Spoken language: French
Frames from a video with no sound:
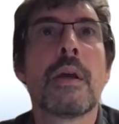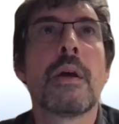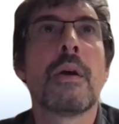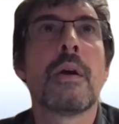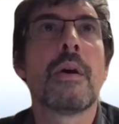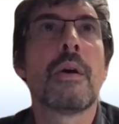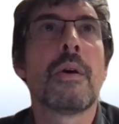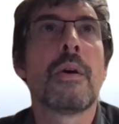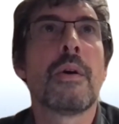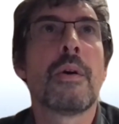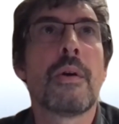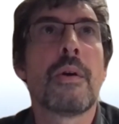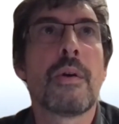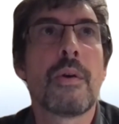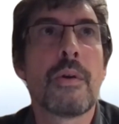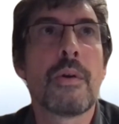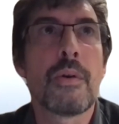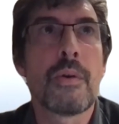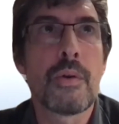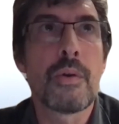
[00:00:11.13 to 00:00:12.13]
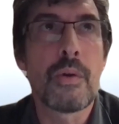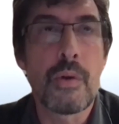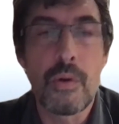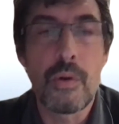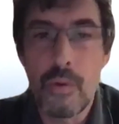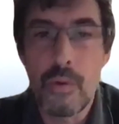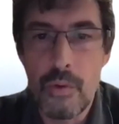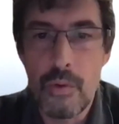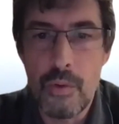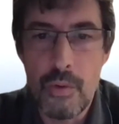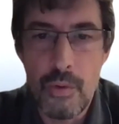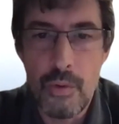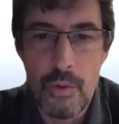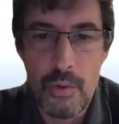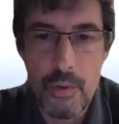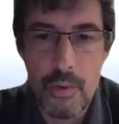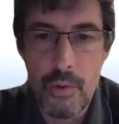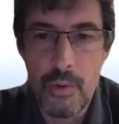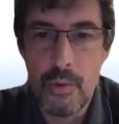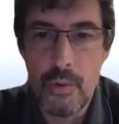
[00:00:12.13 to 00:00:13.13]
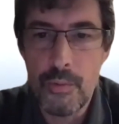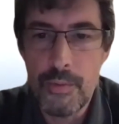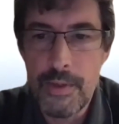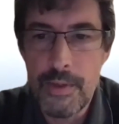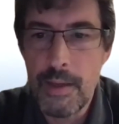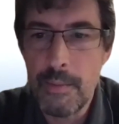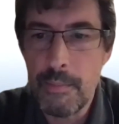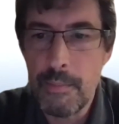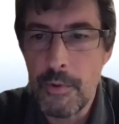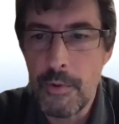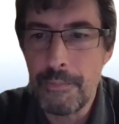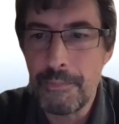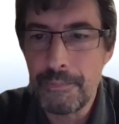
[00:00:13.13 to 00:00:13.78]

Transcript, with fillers: le, thème